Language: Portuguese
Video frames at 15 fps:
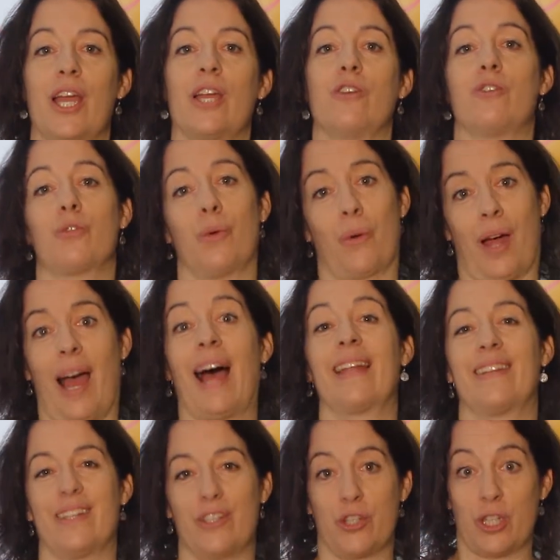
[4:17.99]

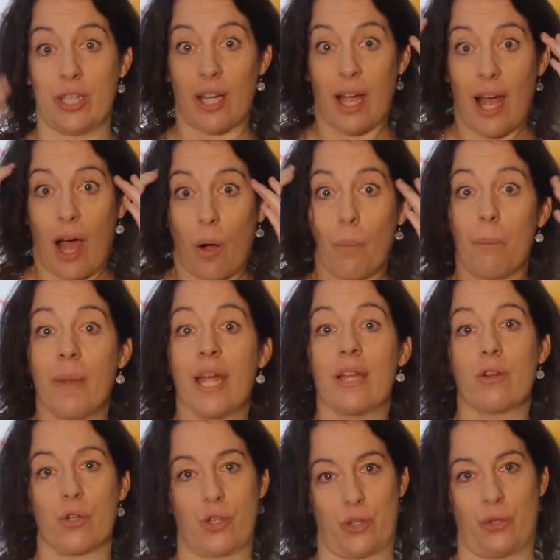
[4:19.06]
enxurrada de
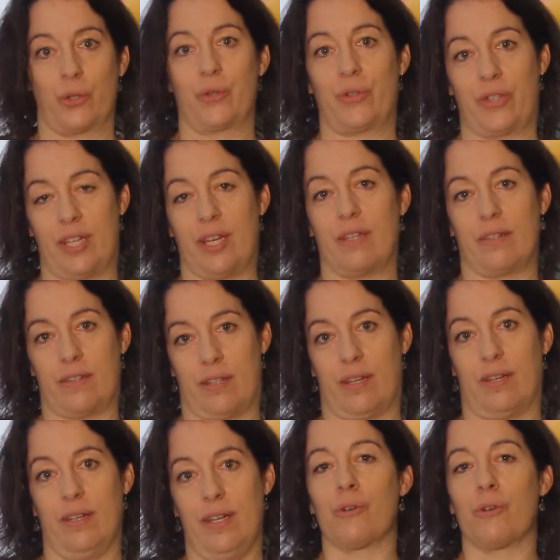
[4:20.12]
aumento de consciência,